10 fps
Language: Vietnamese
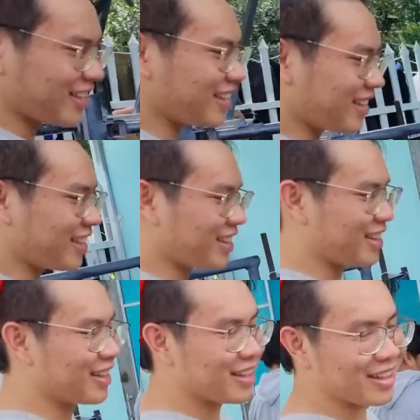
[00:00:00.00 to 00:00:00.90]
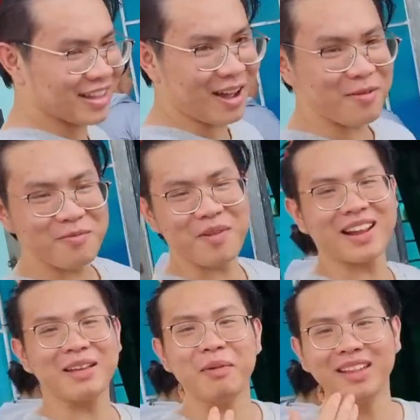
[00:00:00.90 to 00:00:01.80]
lông mày lậm lậm xíu rồi
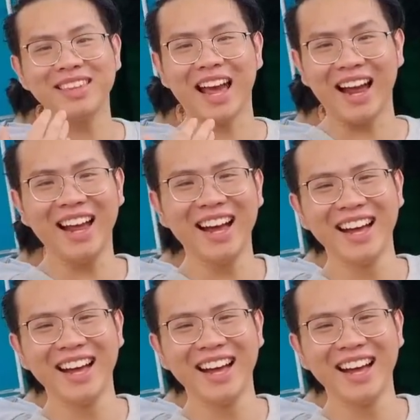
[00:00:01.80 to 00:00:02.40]
mặt này bệnh sẵn